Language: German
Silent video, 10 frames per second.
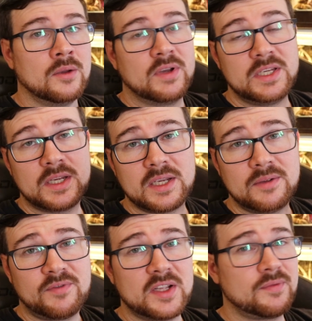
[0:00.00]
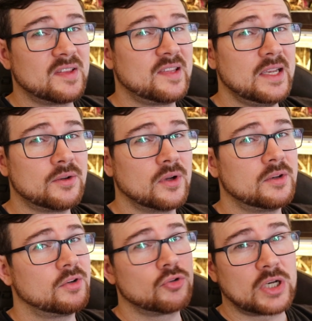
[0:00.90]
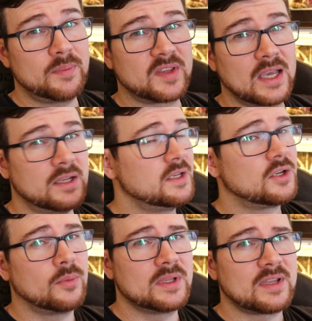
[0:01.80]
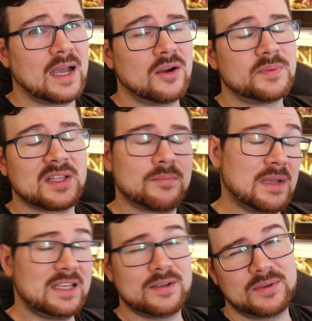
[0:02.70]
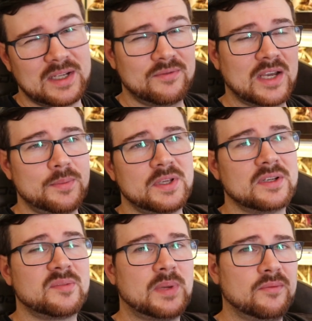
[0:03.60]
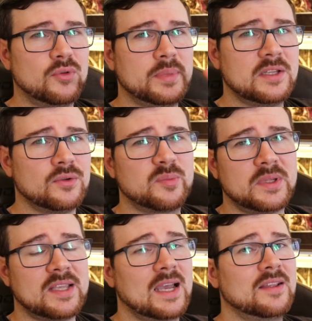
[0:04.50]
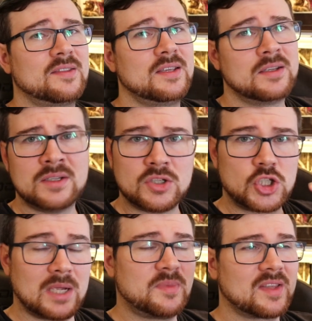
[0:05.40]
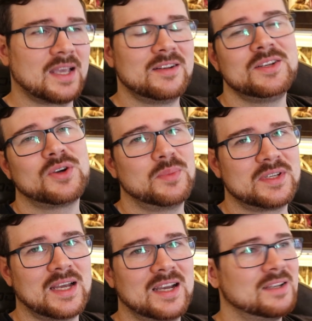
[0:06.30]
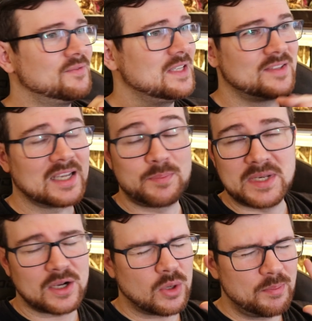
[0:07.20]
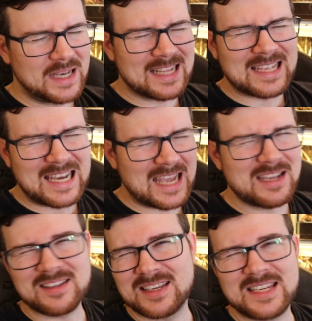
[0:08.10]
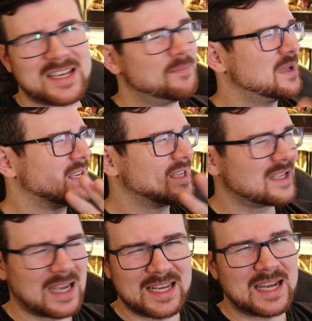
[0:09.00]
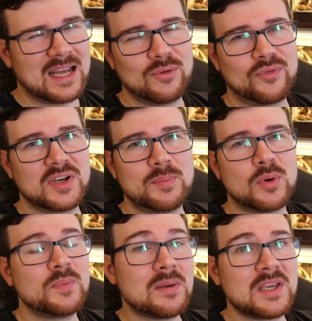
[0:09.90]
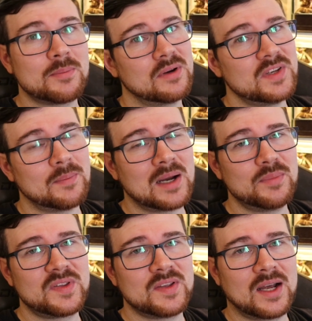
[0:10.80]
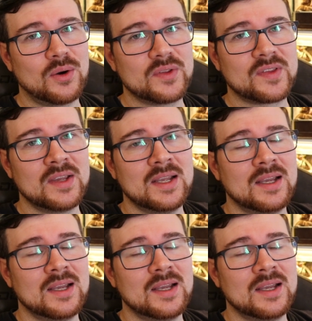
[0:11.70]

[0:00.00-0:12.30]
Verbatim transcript: Wenn ihr da jedenfalls was sehen könnt, schreibt es gerne in die Kommentare, ob das ein Männchen oder ein Weibchen ist. Pamphobetius petersi, schreibt es gerne in die Kommentare. Wie gesagt, ich bin da kompletter Laie drin, ich habe da keine Ahnung von. Ich probiere mich immer wieder mal ein bisschen aus.